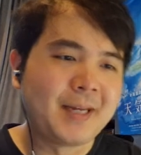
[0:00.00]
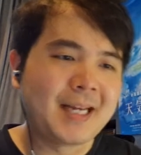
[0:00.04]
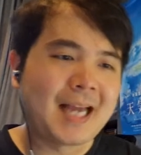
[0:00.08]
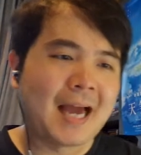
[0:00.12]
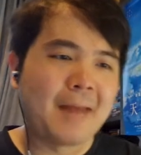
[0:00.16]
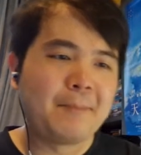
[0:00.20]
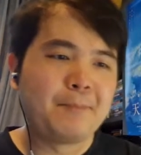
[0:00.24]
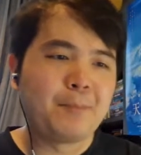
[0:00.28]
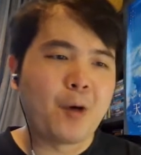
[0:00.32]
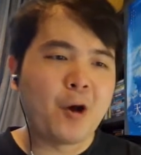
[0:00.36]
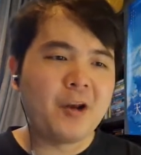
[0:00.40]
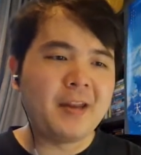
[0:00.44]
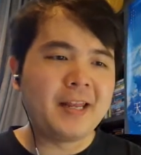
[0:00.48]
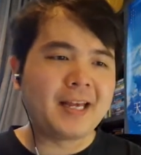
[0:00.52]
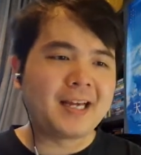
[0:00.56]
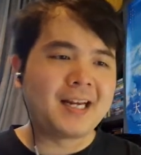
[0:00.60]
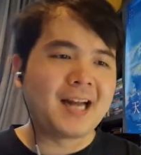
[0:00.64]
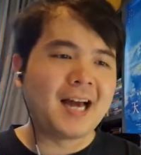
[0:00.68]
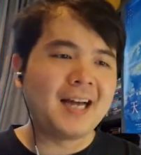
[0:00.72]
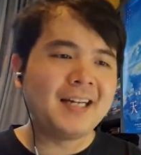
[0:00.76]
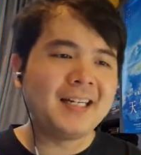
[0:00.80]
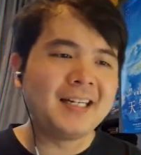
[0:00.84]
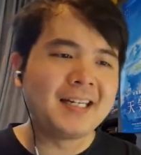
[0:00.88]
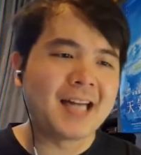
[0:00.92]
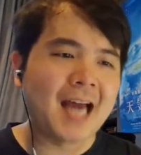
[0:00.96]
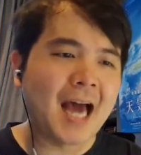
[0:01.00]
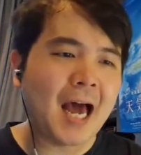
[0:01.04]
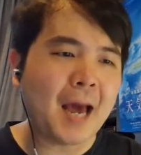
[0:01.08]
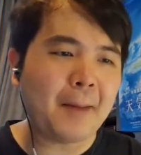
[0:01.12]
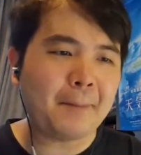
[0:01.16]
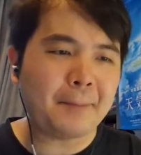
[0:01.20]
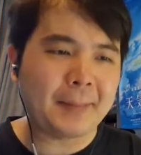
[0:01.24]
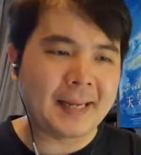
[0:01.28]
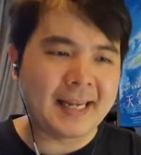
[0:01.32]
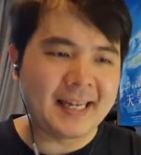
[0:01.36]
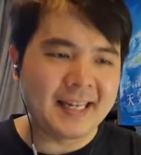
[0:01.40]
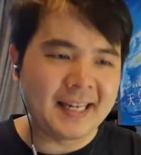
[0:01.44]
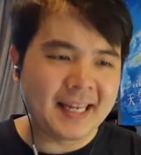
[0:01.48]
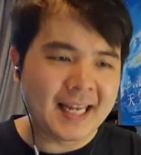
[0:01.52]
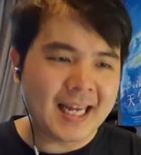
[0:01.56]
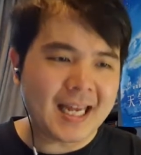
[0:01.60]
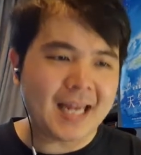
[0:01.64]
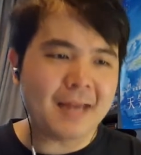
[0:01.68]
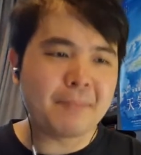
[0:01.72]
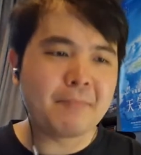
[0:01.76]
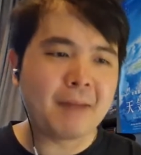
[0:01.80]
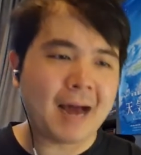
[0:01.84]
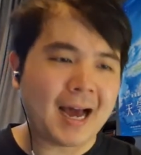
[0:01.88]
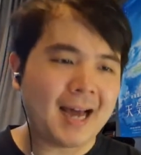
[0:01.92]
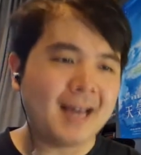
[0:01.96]
มีการต้นอีกครั้งหนึ่งนะฮะปีนี้
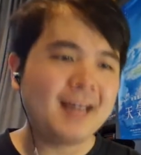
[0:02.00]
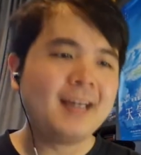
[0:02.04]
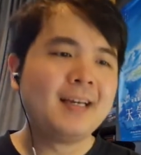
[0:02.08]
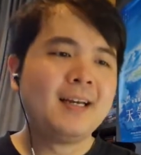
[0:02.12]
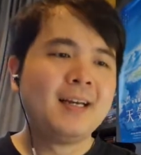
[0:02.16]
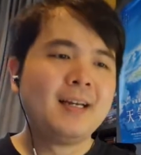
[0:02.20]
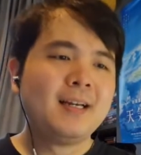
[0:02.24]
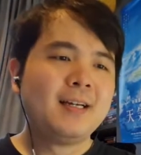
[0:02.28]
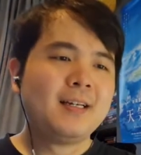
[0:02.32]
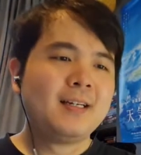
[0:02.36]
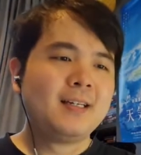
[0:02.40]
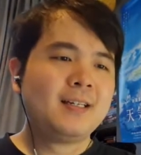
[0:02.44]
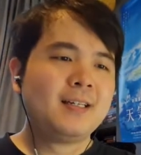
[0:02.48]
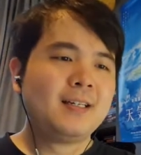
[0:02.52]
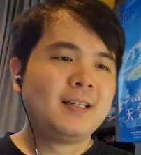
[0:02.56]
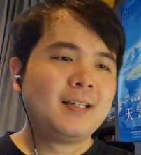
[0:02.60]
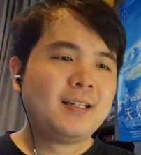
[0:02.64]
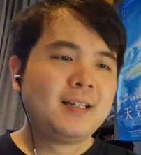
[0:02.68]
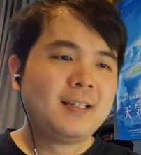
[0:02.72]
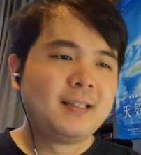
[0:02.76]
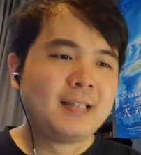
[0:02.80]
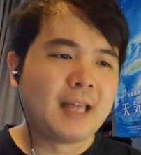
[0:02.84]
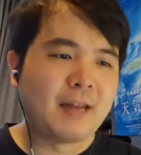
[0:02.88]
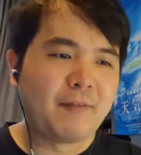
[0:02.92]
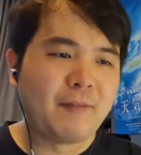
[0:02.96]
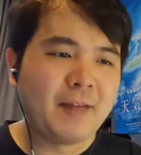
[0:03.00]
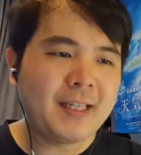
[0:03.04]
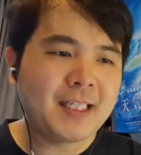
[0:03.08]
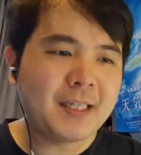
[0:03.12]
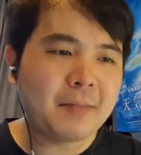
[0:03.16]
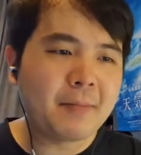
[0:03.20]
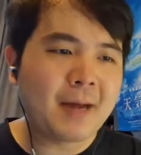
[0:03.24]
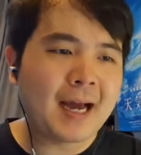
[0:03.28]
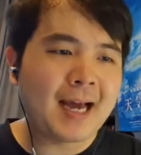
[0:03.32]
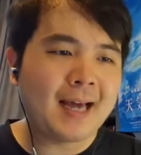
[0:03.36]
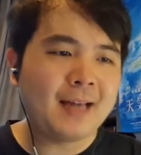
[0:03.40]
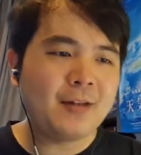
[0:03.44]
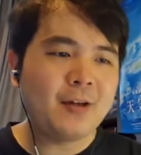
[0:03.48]
มาเน็ตฟิกจะมา